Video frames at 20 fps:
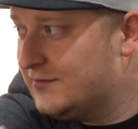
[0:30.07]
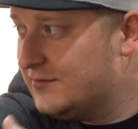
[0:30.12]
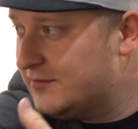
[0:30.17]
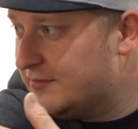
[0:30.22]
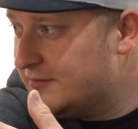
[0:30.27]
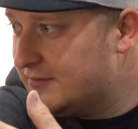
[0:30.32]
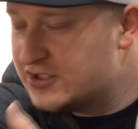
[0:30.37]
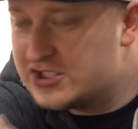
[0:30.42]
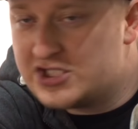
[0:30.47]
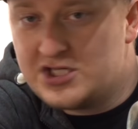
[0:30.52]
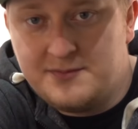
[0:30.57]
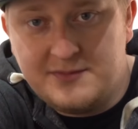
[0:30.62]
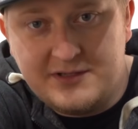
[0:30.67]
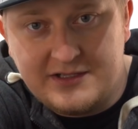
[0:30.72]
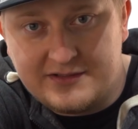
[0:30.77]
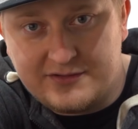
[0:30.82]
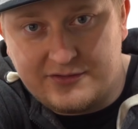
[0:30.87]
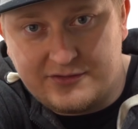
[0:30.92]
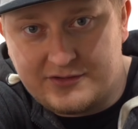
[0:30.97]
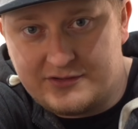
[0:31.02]
Äh,
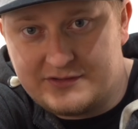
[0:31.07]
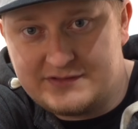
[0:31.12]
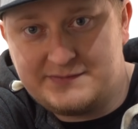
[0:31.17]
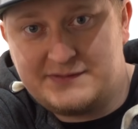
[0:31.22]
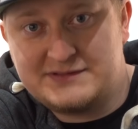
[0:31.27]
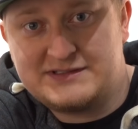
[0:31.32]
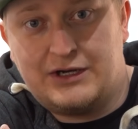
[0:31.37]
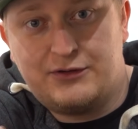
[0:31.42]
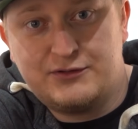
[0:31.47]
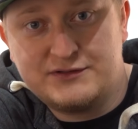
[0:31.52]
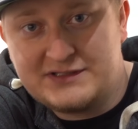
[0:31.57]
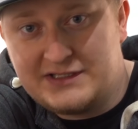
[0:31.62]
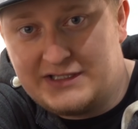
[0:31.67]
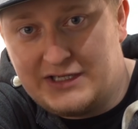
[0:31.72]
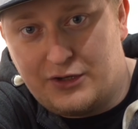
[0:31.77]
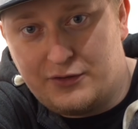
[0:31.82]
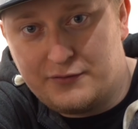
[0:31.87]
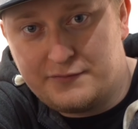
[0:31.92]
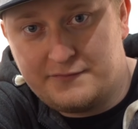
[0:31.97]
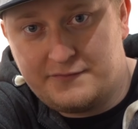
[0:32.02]
schimmelt oder ist was
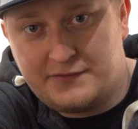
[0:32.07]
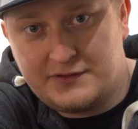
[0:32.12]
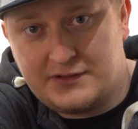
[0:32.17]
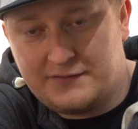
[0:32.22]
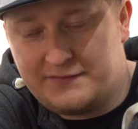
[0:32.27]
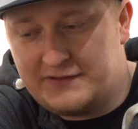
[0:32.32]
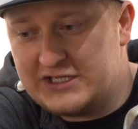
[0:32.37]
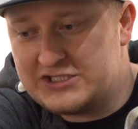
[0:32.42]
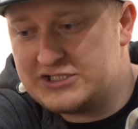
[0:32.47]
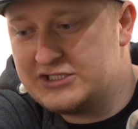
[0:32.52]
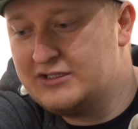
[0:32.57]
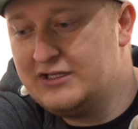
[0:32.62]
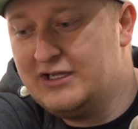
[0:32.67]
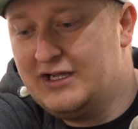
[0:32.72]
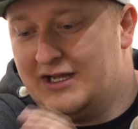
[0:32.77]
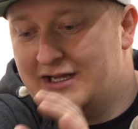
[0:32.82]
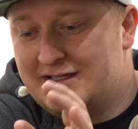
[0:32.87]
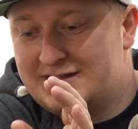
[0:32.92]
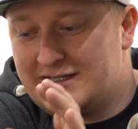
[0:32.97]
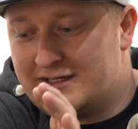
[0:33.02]
ausgelaufen von der Flasche,
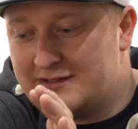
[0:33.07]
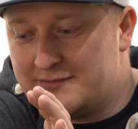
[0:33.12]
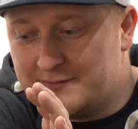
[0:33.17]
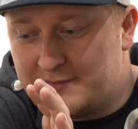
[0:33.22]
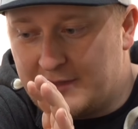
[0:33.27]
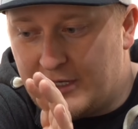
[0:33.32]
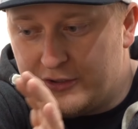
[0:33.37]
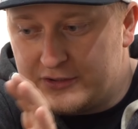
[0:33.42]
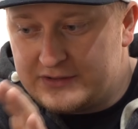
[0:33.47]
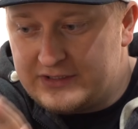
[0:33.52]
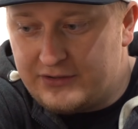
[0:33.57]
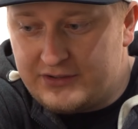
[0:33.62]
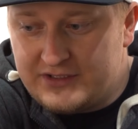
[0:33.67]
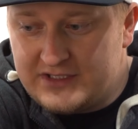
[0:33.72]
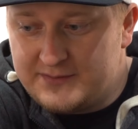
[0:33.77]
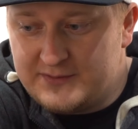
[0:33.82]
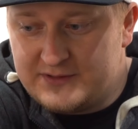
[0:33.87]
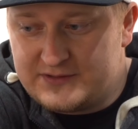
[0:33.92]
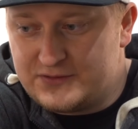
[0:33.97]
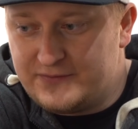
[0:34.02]
dann braucht ihr auch
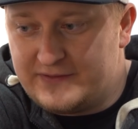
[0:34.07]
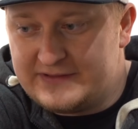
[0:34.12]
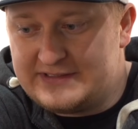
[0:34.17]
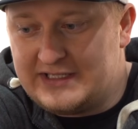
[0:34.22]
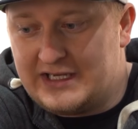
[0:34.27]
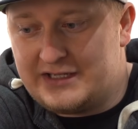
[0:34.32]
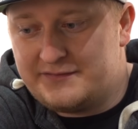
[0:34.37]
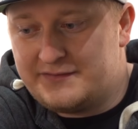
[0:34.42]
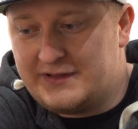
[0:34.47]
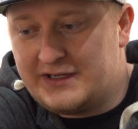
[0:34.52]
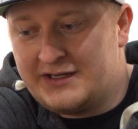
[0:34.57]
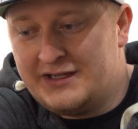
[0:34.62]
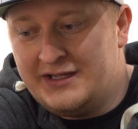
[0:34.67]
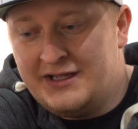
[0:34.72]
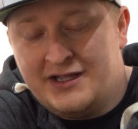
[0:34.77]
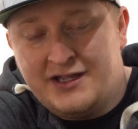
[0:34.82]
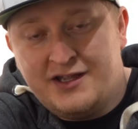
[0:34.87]
nicht mit sowas hier anfangen.